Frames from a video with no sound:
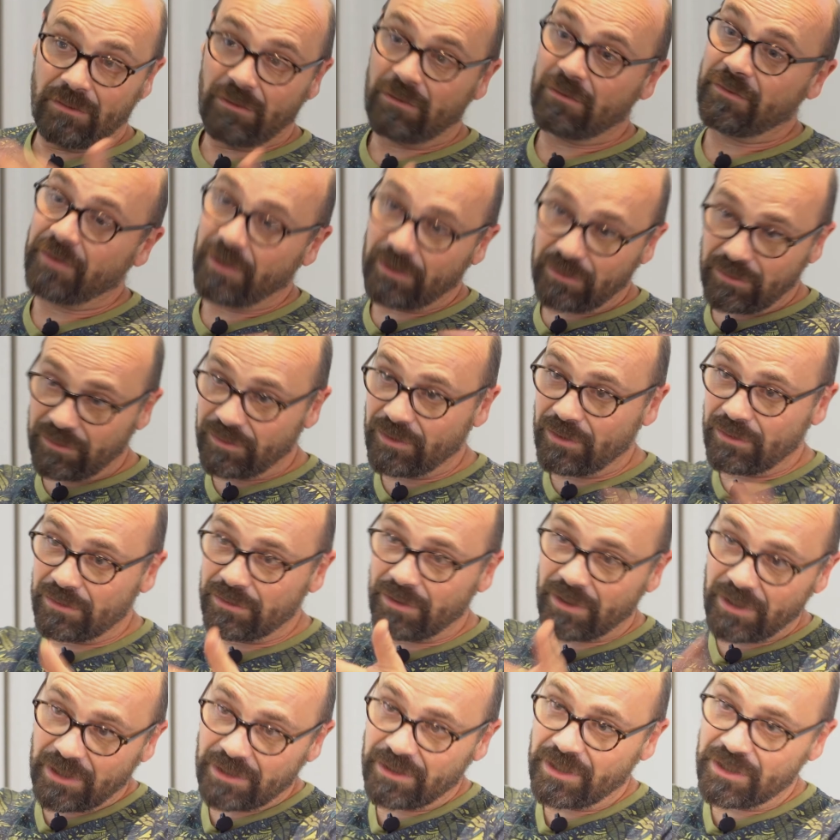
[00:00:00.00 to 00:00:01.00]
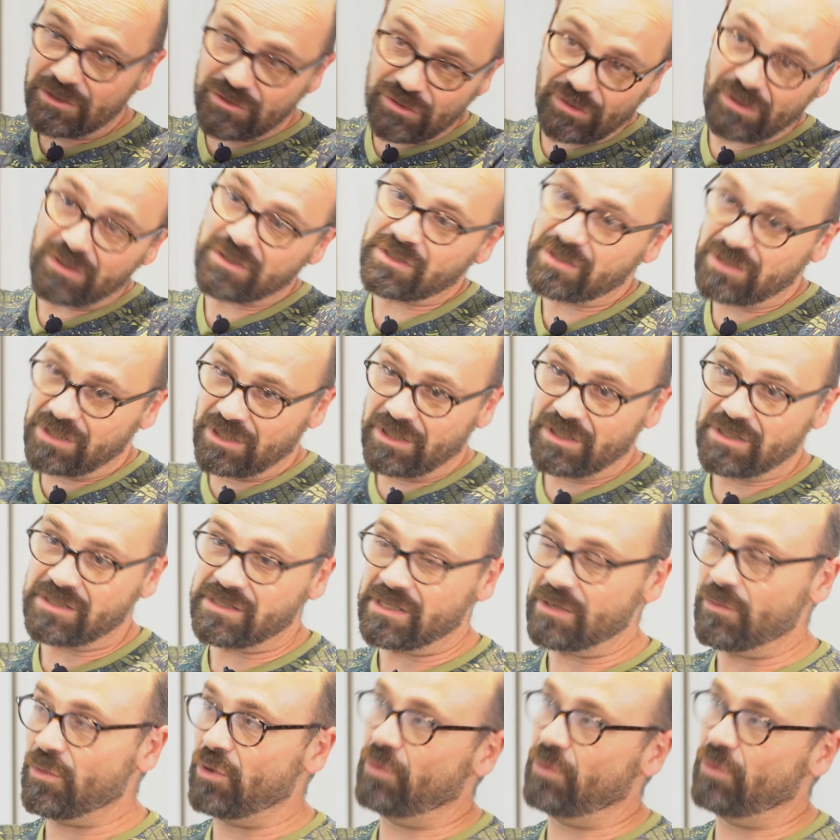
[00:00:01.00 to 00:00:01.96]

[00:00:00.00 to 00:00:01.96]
Donc faire du vélo dans la nature, c'est ces